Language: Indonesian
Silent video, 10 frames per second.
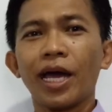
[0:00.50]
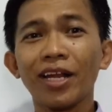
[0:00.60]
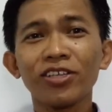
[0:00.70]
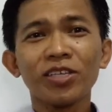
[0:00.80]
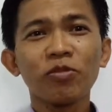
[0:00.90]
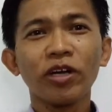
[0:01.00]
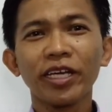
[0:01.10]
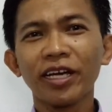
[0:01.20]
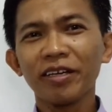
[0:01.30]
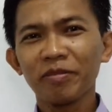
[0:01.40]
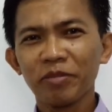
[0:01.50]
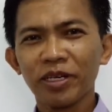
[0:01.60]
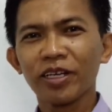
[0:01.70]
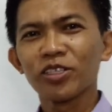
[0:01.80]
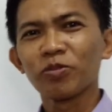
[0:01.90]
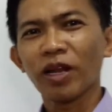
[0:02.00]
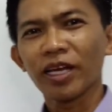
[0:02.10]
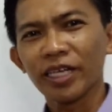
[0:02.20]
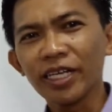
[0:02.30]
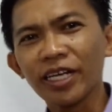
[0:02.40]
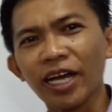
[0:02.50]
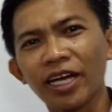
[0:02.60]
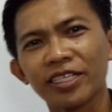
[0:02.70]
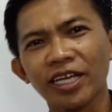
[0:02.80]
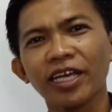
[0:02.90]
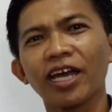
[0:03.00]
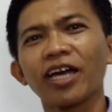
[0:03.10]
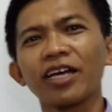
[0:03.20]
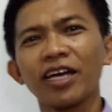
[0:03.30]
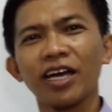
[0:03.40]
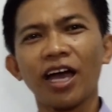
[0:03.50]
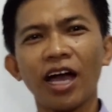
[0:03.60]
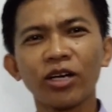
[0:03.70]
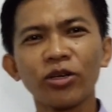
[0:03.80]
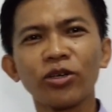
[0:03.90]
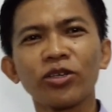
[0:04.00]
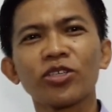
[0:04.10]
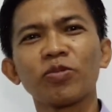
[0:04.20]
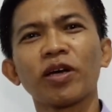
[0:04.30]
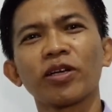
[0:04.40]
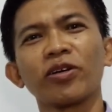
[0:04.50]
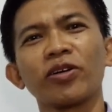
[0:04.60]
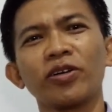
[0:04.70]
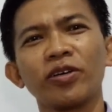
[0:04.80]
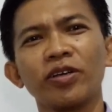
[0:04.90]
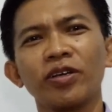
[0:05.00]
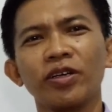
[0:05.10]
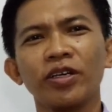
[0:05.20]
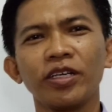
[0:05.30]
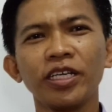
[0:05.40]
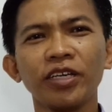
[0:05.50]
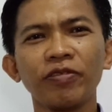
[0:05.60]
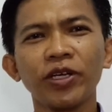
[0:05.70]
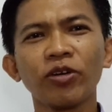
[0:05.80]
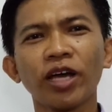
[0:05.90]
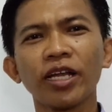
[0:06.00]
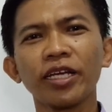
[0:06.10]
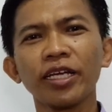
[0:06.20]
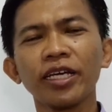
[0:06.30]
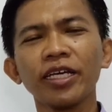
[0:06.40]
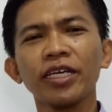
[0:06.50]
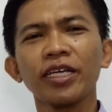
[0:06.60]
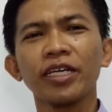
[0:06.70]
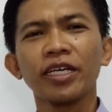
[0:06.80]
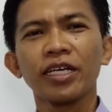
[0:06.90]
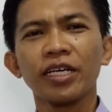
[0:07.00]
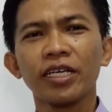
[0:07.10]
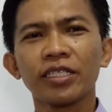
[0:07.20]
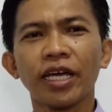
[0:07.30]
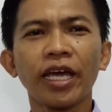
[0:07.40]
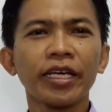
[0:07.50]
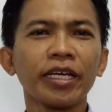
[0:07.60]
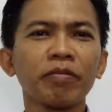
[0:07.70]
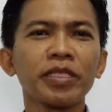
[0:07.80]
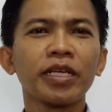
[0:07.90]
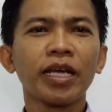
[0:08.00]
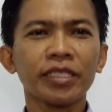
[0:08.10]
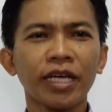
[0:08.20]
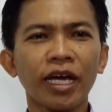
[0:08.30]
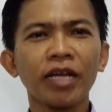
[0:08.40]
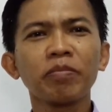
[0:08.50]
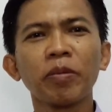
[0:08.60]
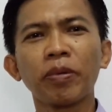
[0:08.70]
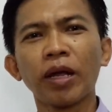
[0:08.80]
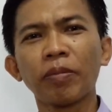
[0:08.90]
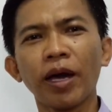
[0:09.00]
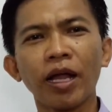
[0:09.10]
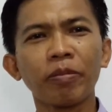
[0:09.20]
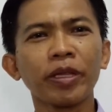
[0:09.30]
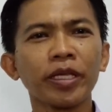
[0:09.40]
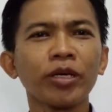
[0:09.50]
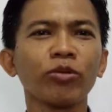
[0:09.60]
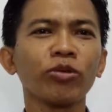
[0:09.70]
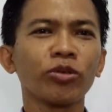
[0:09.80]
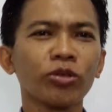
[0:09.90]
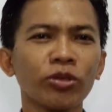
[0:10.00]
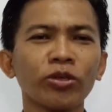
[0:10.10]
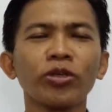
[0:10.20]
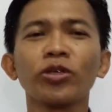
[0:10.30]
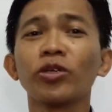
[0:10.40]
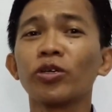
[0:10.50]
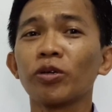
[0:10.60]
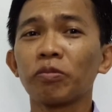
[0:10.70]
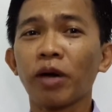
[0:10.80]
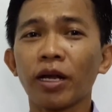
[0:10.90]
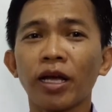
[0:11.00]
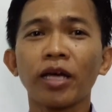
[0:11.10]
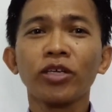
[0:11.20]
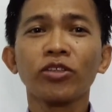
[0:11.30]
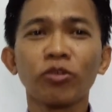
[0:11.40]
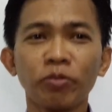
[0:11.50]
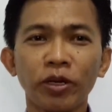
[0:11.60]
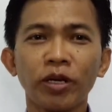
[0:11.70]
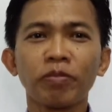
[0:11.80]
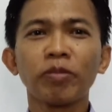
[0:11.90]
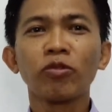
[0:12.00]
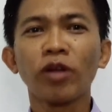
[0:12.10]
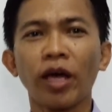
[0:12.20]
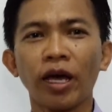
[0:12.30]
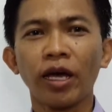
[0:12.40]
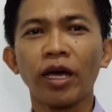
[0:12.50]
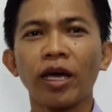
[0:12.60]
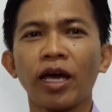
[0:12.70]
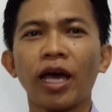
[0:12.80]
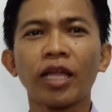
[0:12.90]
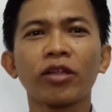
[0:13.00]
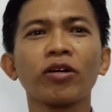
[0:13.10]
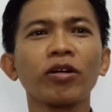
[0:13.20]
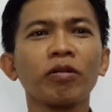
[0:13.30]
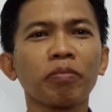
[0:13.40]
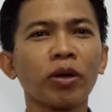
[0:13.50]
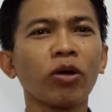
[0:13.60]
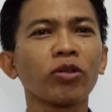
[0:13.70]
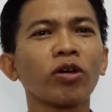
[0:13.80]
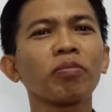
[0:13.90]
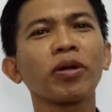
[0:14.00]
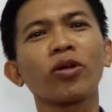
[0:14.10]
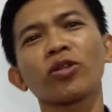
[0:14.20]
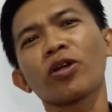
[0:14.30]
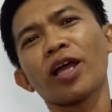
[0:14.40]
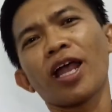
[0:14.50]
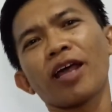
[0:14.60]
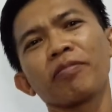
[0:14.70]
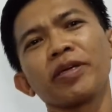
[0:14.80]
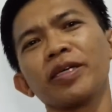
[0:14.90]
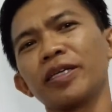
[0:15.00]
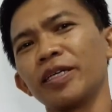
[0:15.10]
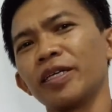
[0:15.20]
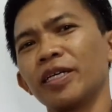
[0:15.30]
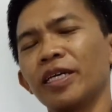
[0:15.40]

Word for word: Halo semuanya, berjumpa lagi dengan saya Agung Sumargo. Di video kali ini saya ingin menjelaskan beberapa hal penting untuk para YouTuber pemula atau penonton-penonton alami.